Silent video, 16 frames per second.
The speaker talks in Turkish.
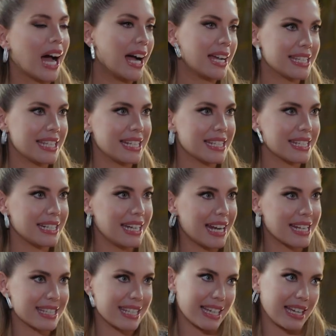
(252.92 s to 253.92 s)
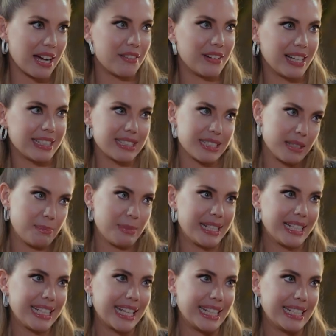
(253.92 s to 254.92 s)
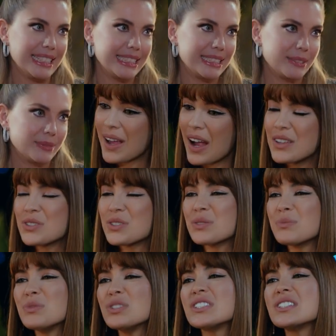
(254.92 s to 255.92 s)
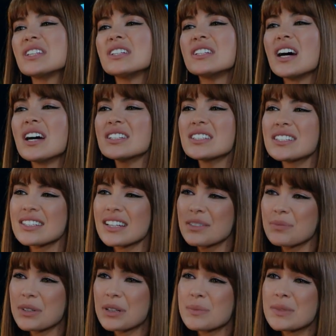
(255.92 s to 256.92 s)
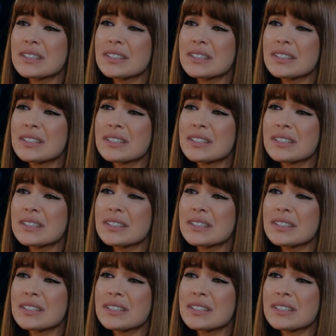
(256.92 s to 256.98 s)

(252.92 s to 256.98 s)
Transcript: Aysel hazırlar size kahvaltı. Bana gelin. Ay canım hiç seni rahatsız etmeyelim.